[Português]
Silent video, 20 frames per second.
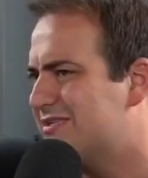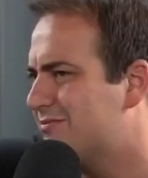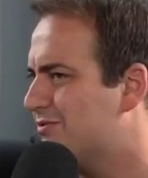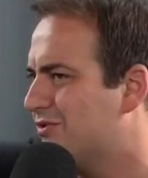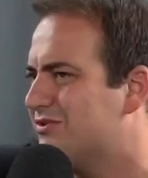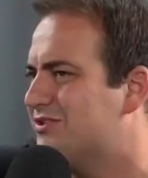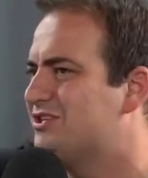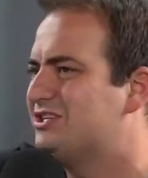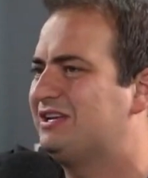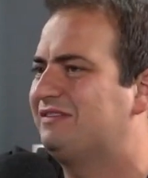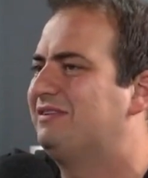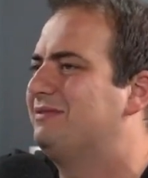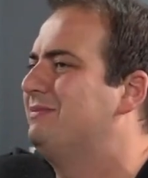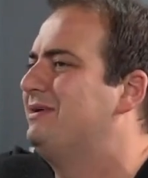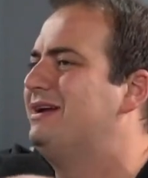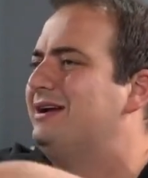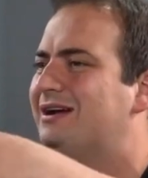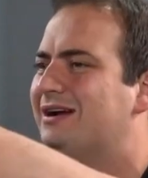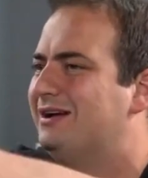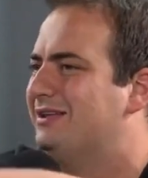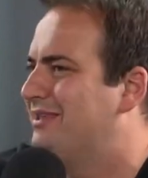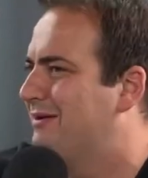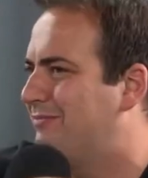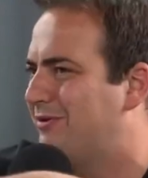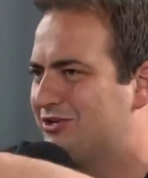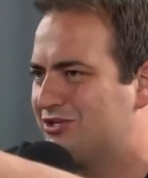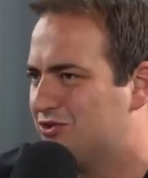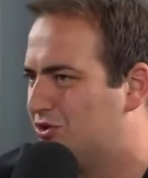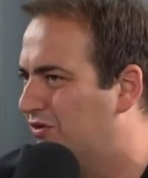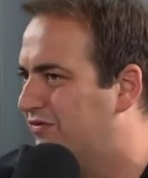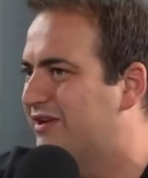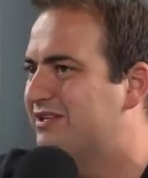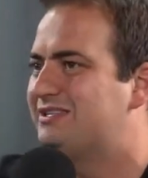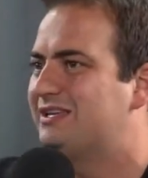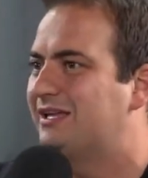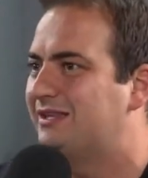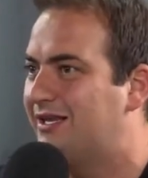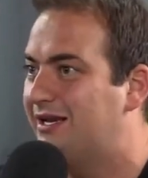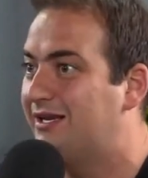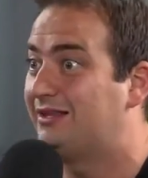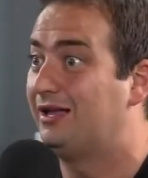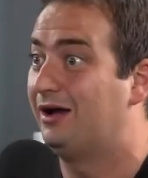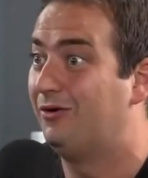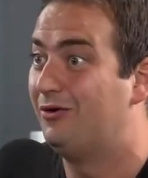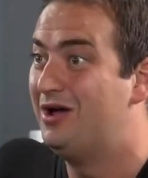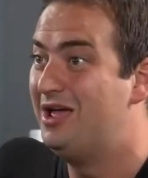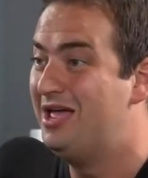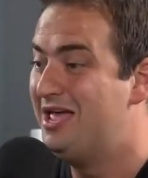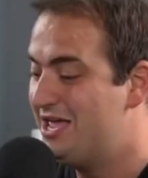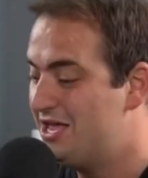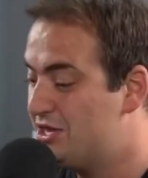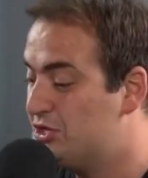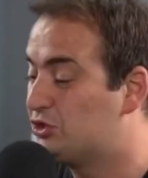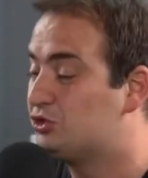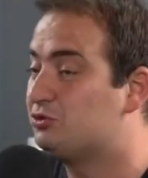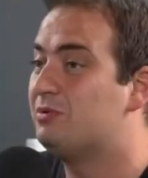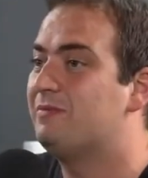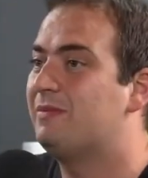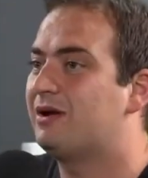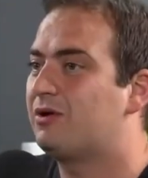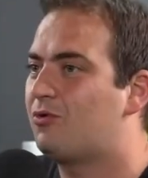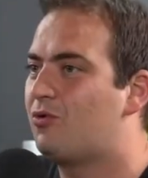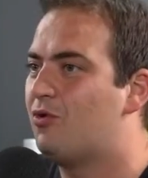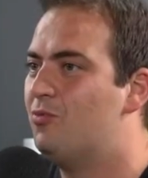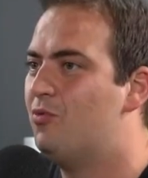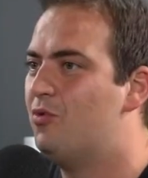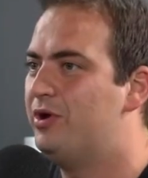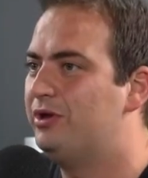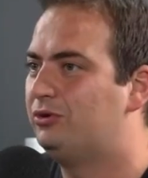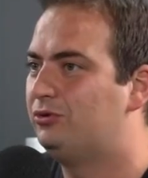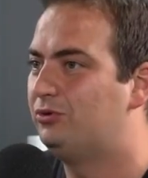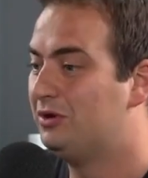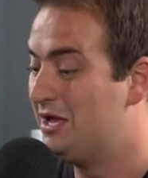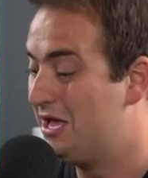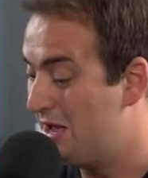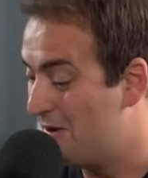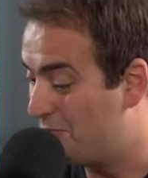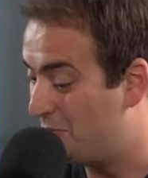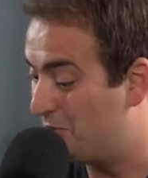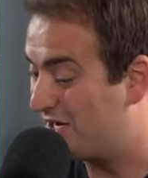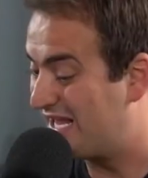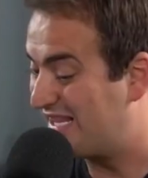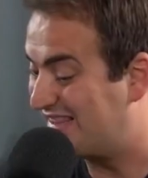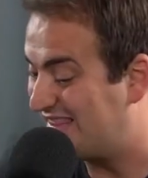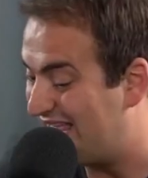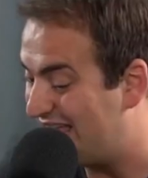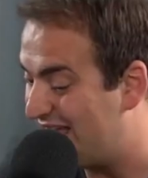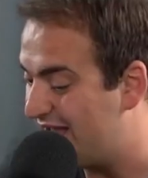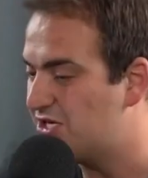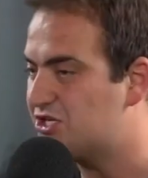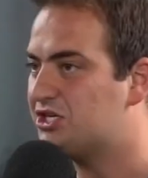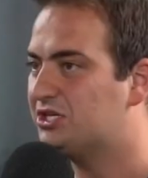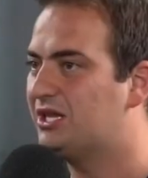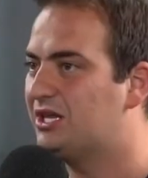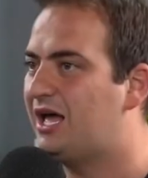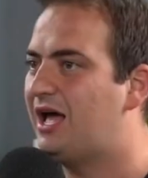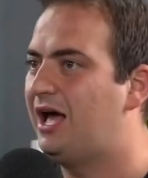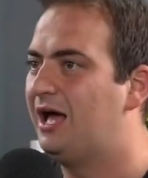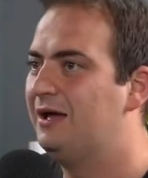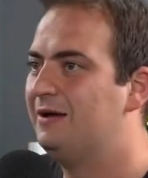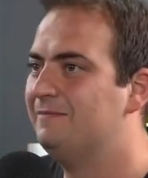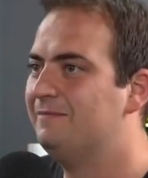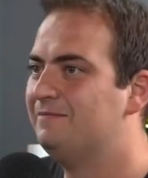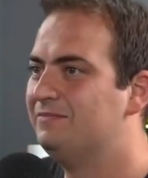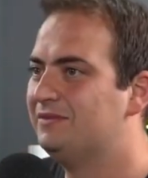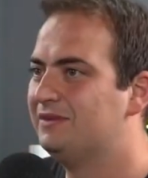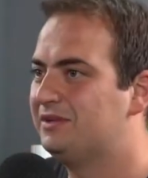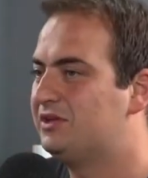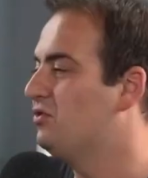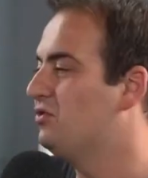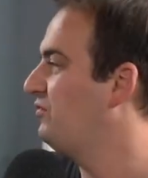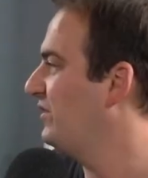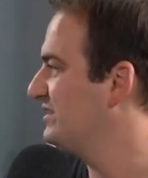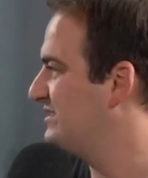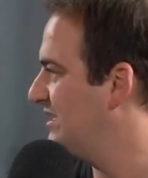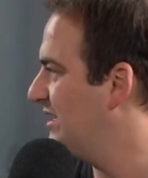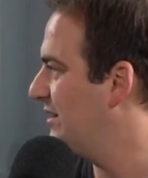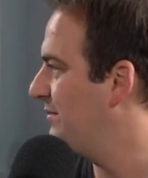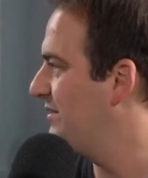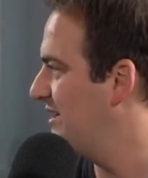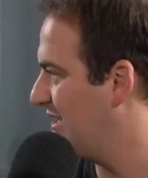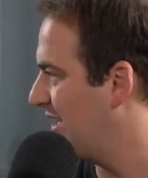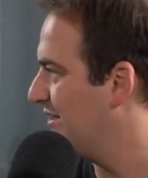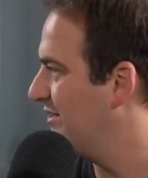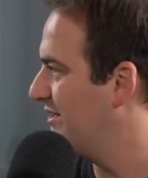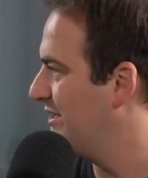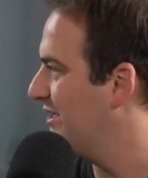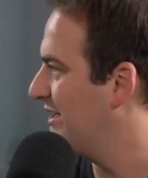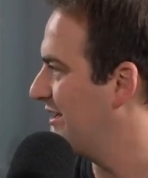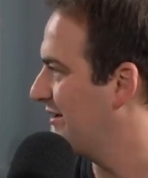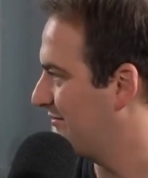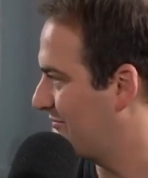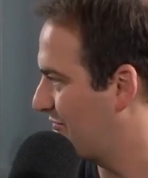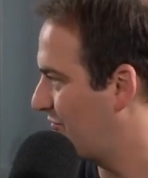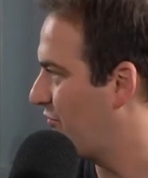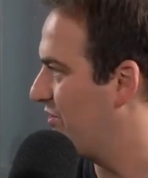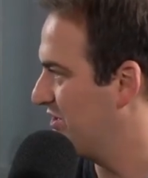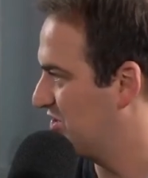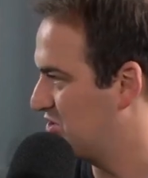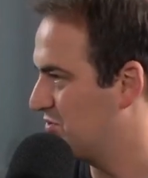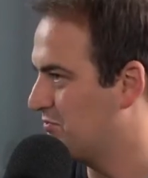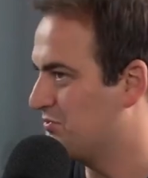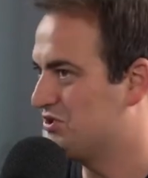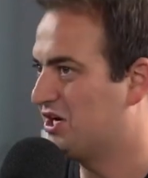minutos, a gente tava brincando, depois de novo, etc e tal. Isso me marcou muito, porque desde lá que eu fazia a brincadeira com esse tipo de